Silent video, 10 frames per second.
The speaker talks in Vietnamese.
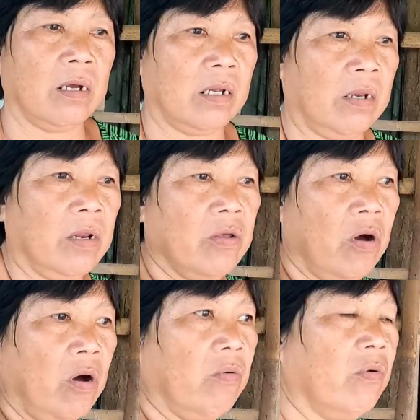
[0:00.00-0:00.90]
rồi nó đi
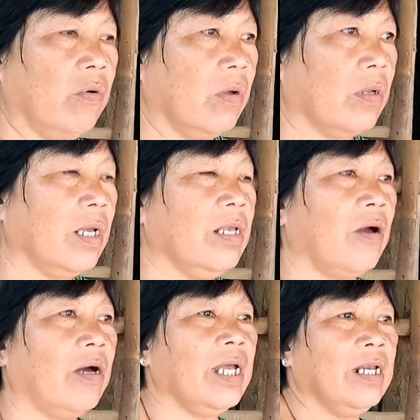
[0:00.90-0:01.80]
vô cái
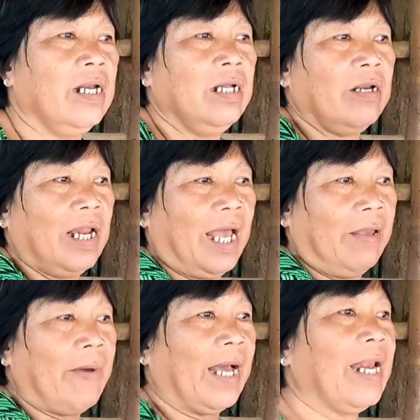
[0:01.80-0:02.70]
nhỏ kia nó đứng nó
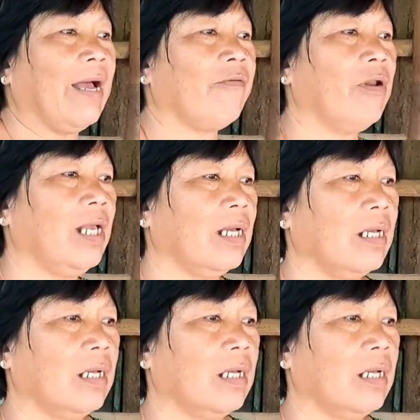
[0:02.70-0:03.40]
hái ba cái rau đó đó